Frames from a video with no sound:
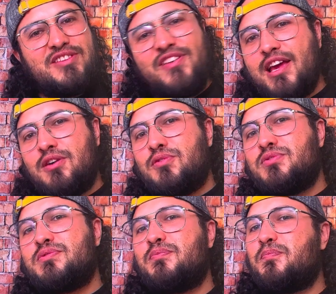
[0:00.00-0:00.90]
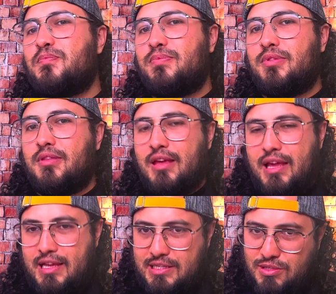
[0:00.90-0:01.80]
viejos,
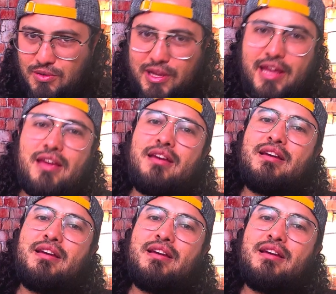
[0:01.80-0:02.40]
que es lo que